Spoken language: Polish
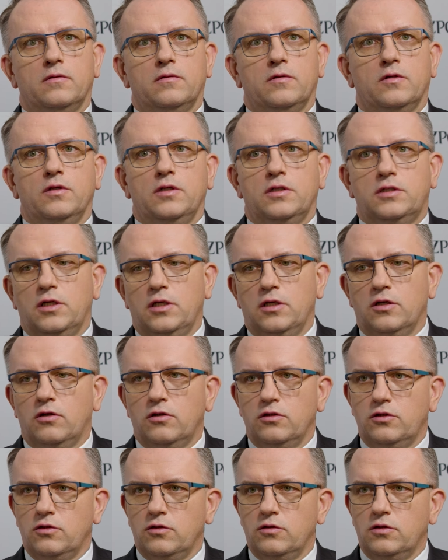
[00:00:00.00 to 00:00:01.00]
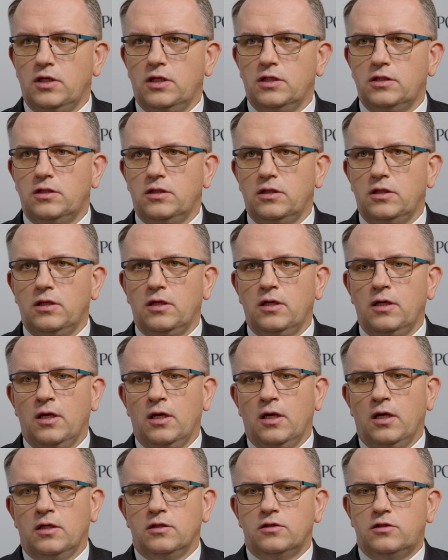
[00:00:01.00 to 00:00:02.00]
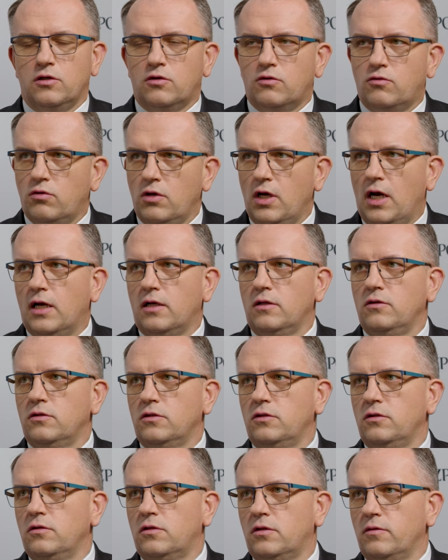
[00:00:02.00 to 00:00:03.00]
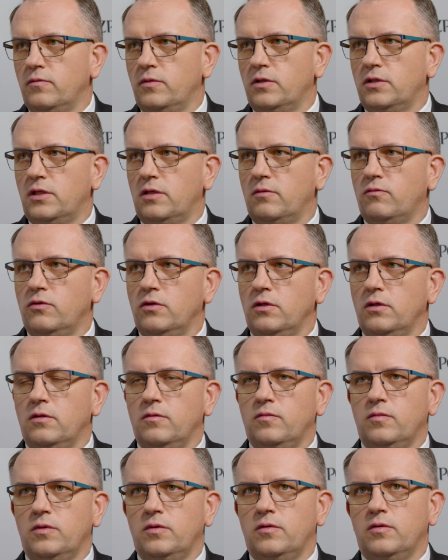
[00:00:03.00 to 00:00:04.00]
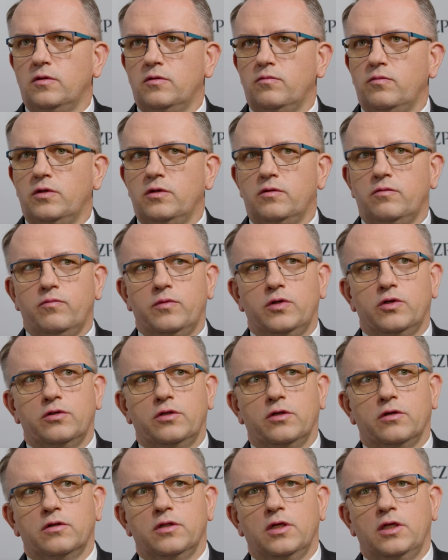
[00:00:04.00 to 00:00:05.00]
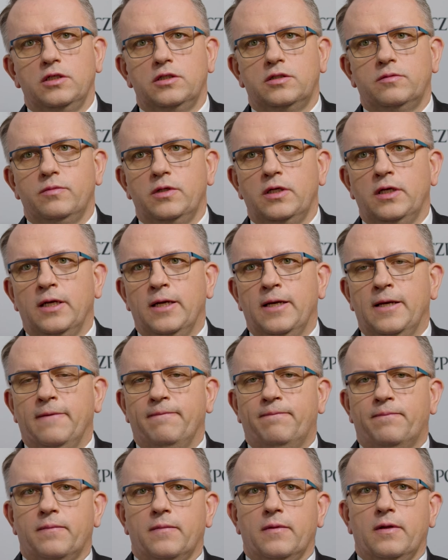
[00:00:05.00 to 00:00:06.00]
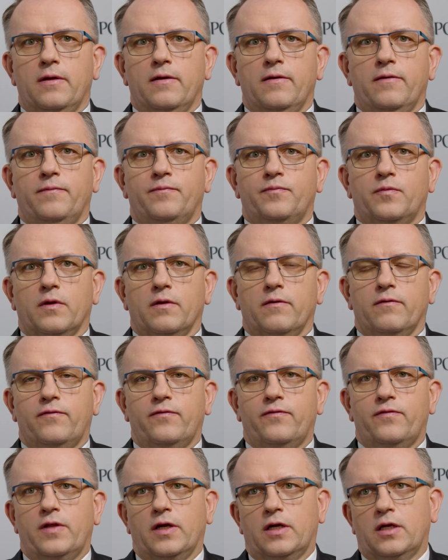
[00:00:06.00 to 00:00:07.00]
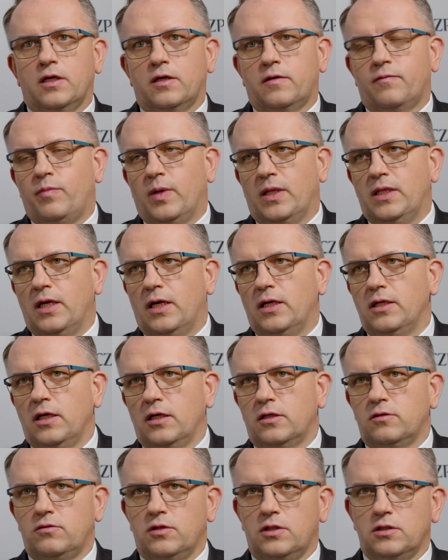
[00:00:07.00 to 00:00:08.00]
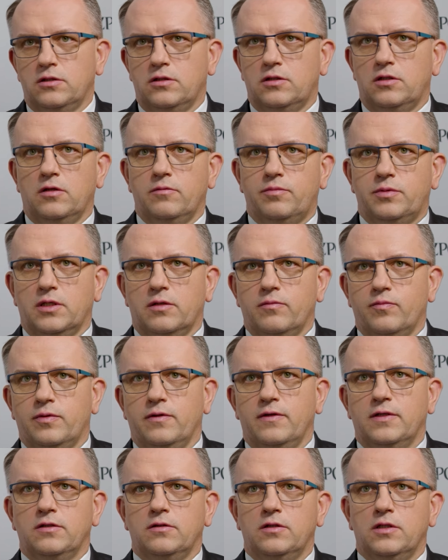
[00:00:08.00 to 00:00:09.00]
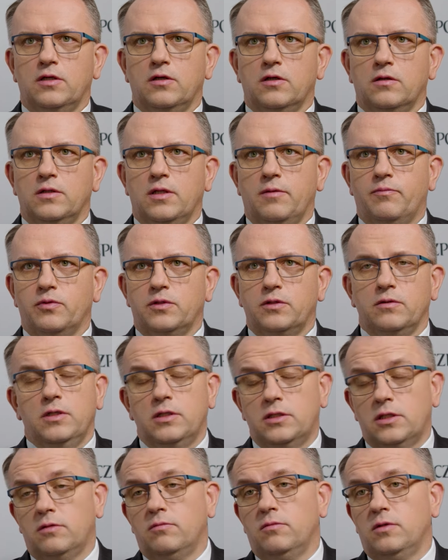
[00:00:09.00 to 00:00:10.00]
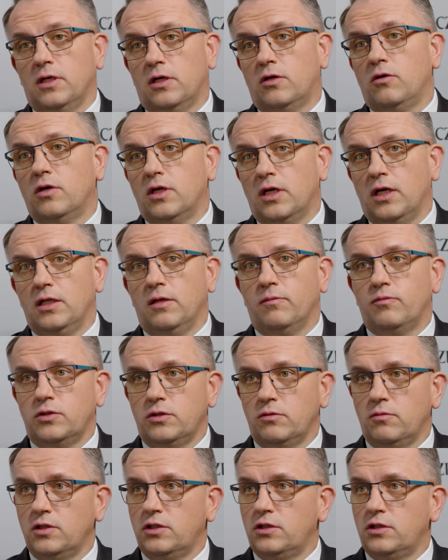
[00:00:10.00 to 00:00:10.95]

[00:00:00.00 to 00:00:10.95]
no jeżeli chodzi o nasze cyrkularność, no to my, my, my osiągnęliśmy E, w takich badaniach, które zostały przeprowadzone, jesteśmy jako kraj na poziomie